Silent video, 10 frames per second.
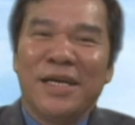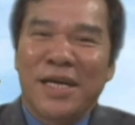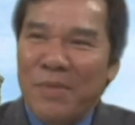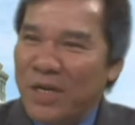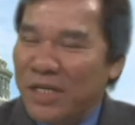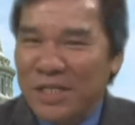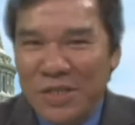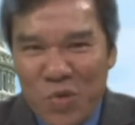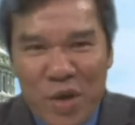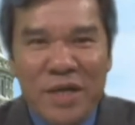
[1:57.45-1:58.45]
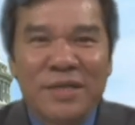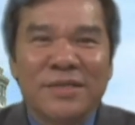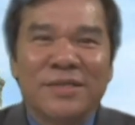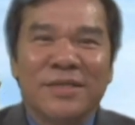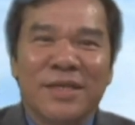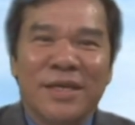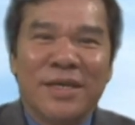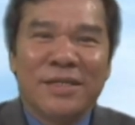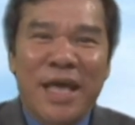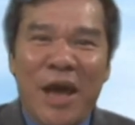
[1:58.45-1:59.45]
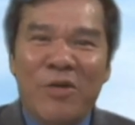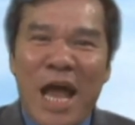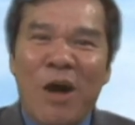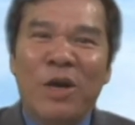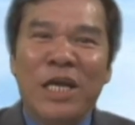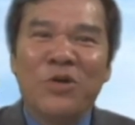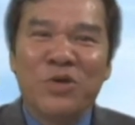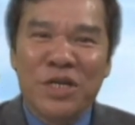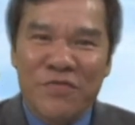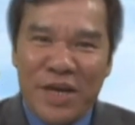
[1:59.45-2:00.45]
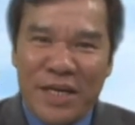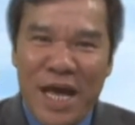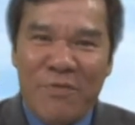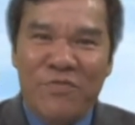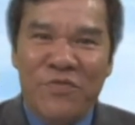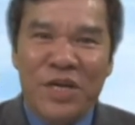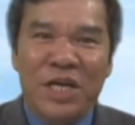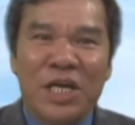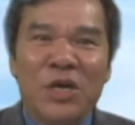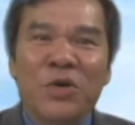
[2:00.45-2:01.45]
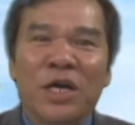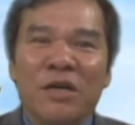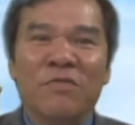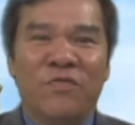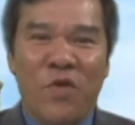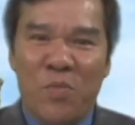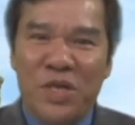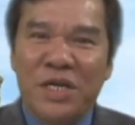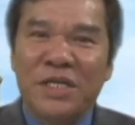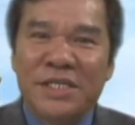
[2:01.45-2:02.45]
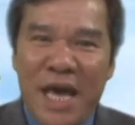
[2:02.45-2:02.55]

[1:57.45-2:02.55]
cảm ơn Nguyên Nguyên. Theo đạo lý của người Việt Nam, việc hiếu kính phụng dưỡng cha